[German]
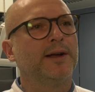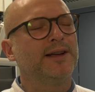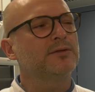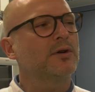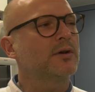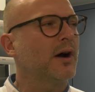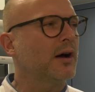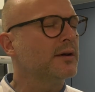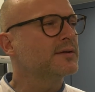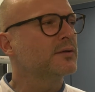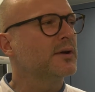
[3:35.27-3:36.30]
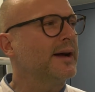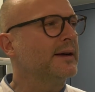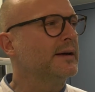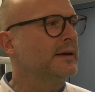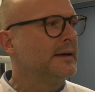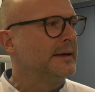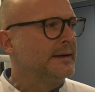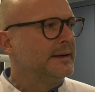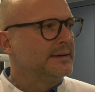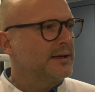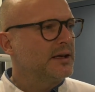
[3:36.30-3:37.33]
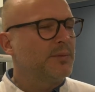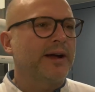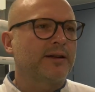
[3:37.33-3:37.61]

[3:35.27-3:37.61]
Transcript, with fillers: ist noch gar nicht so lange sag ich mal,